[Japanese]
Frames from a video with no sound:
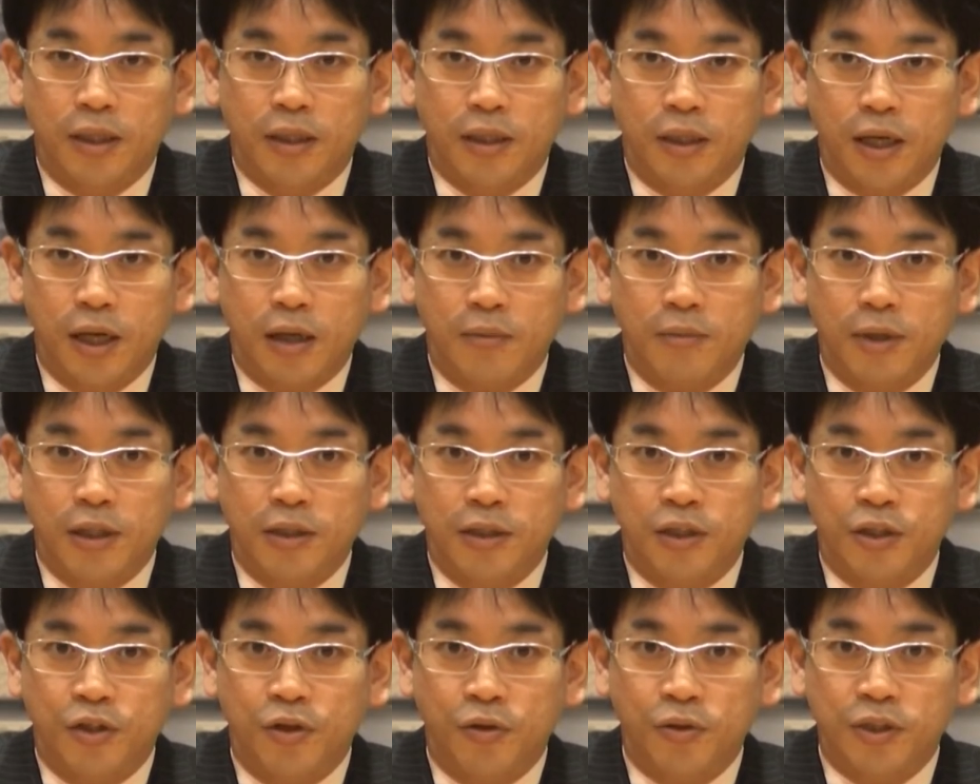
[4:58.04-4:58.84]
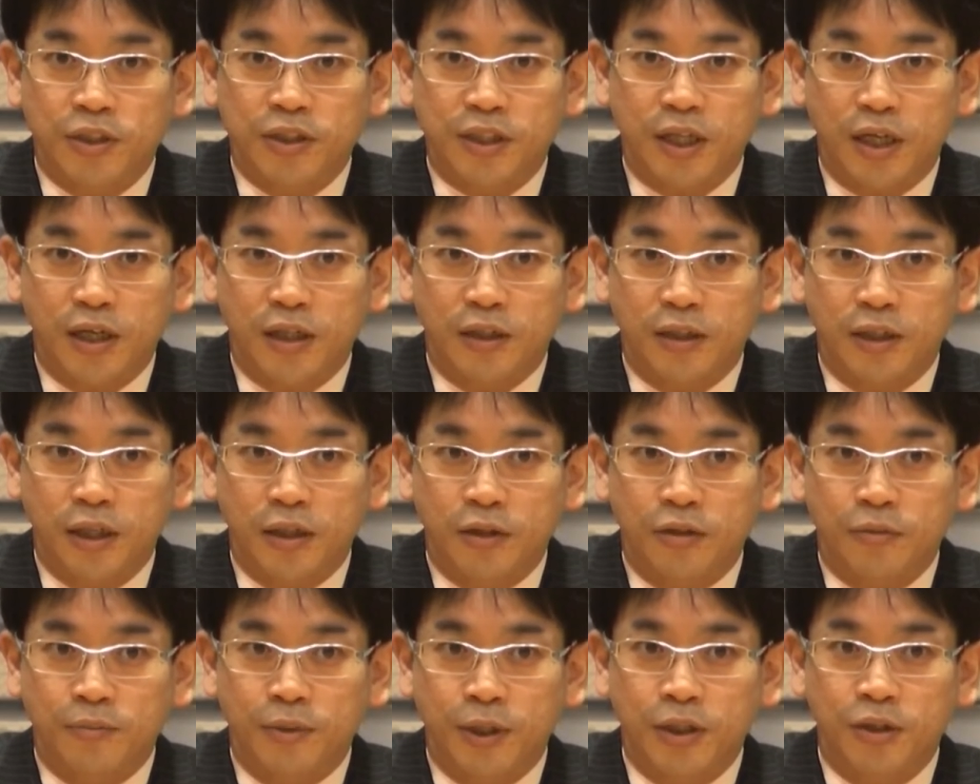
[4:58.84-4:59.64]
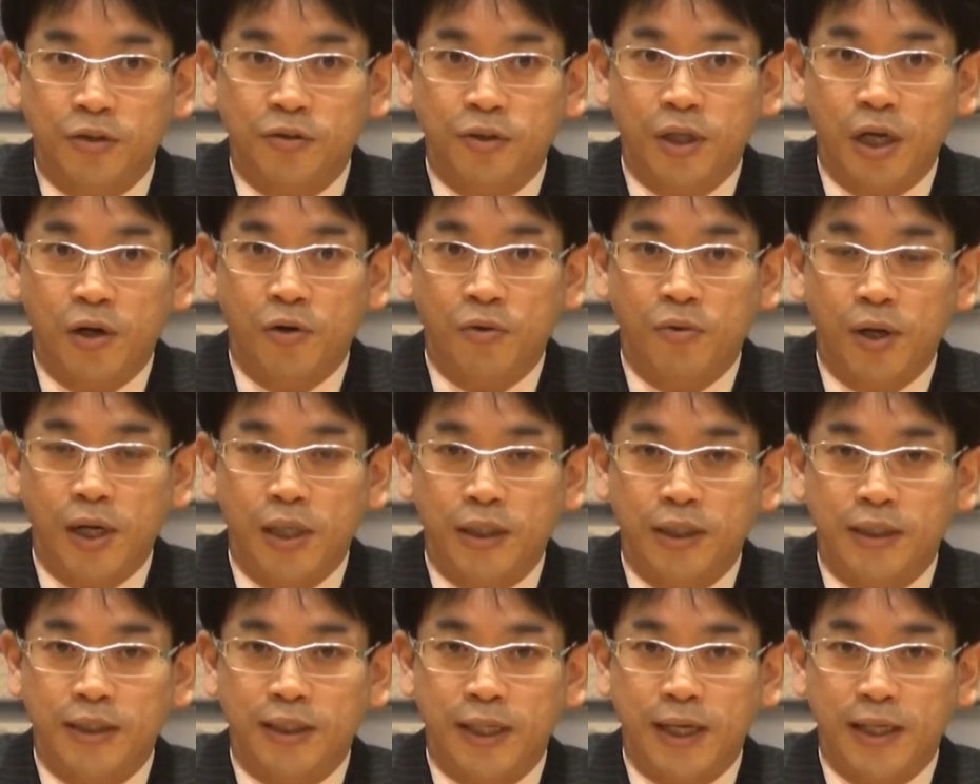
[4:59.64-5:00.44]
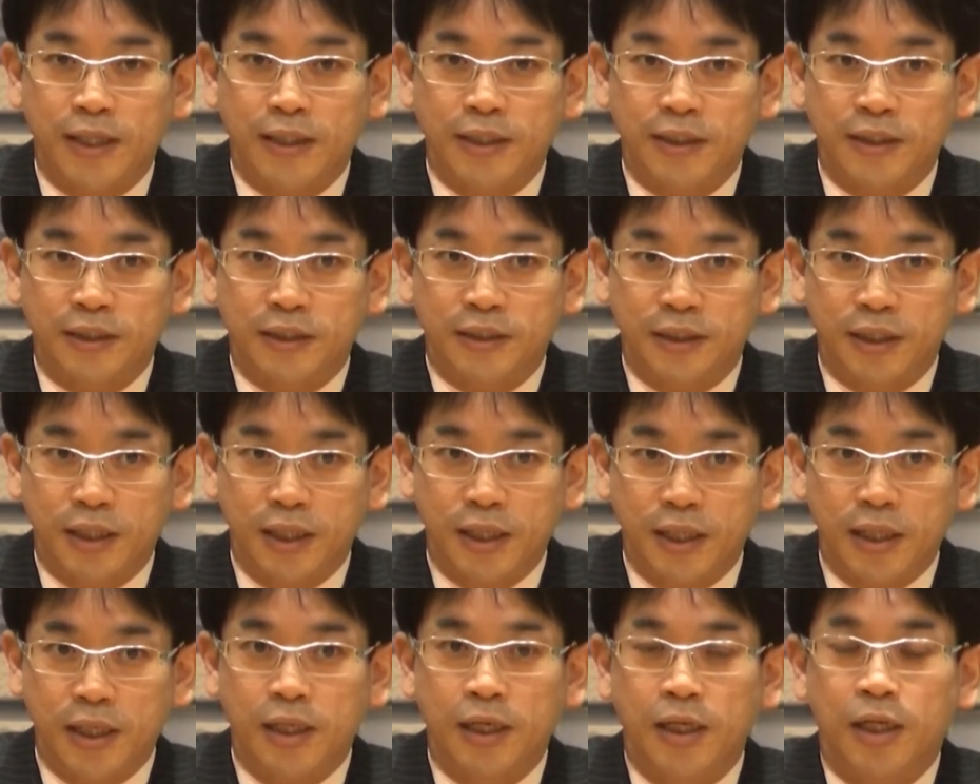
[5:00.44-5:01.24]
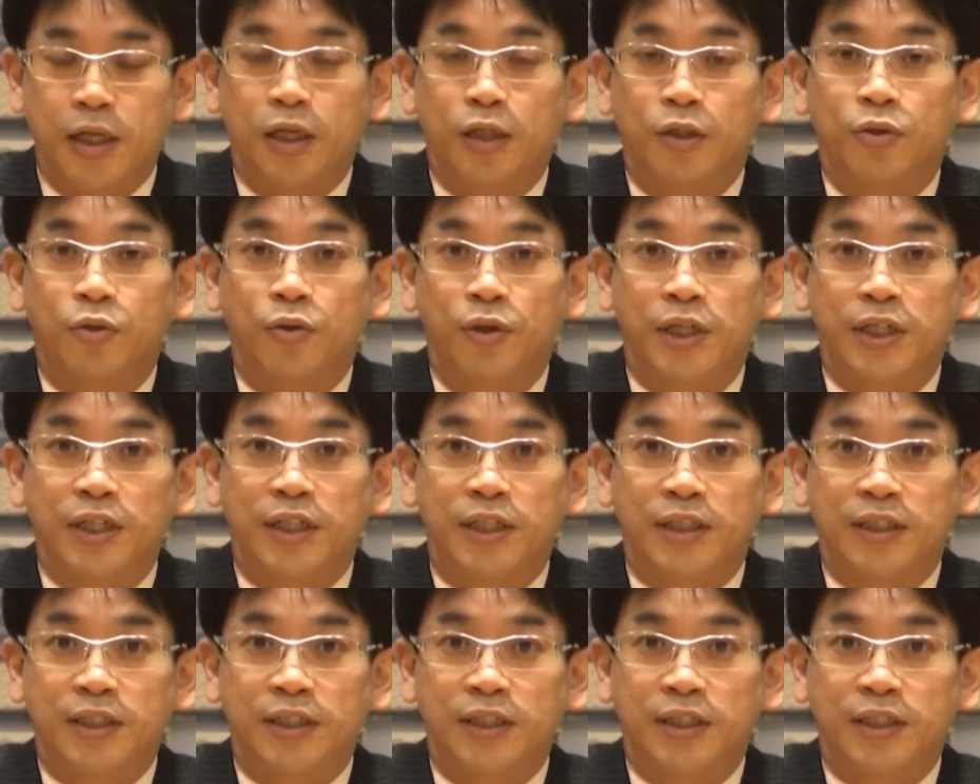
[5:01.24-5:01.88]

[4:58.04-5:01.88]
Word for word: 画面に表示されているビットやオファーに対して取引